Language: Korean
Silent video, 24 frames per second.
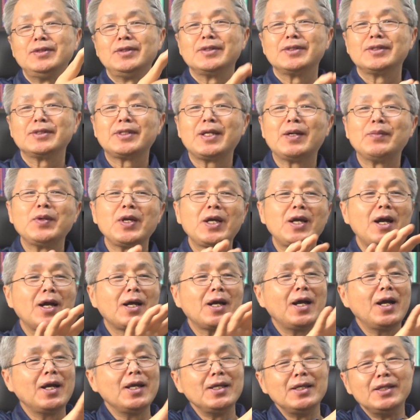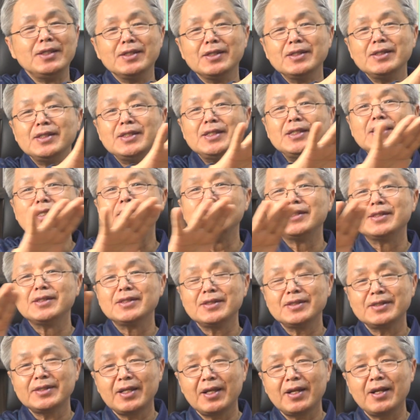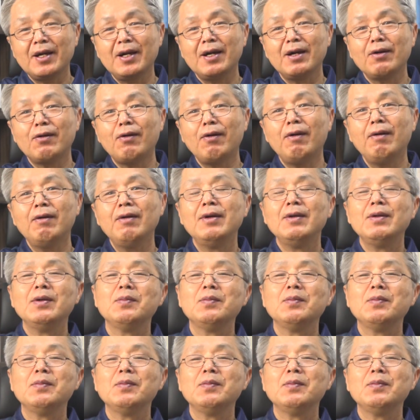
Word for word: 그 다음에 가까이 있는 이 인칭을 사랑하고